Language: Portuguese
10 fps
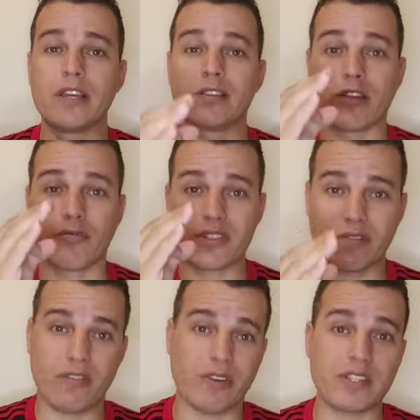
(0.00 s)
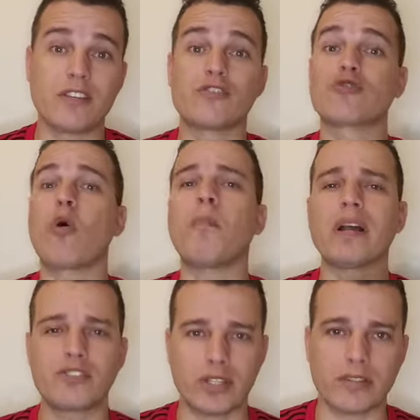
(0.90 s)
Então você vai fazer isso,
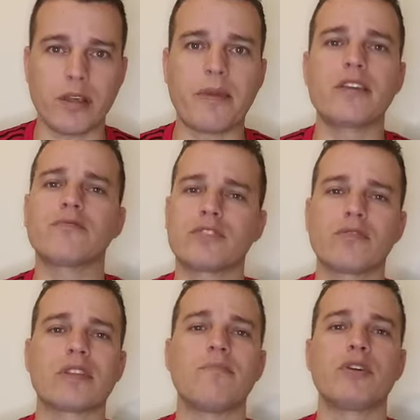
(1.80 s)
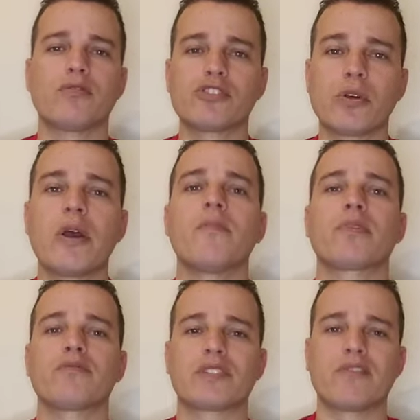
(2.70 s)
compartilha também com seus amigos
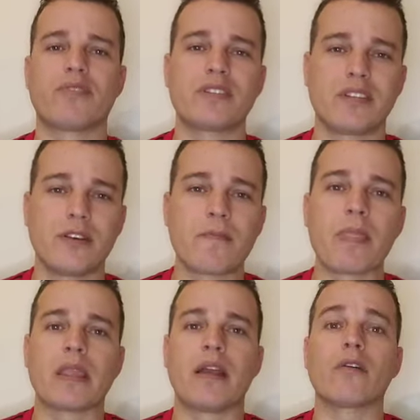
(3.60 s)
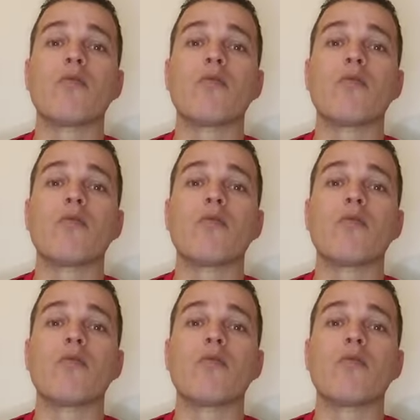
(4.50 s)
para você fazer é,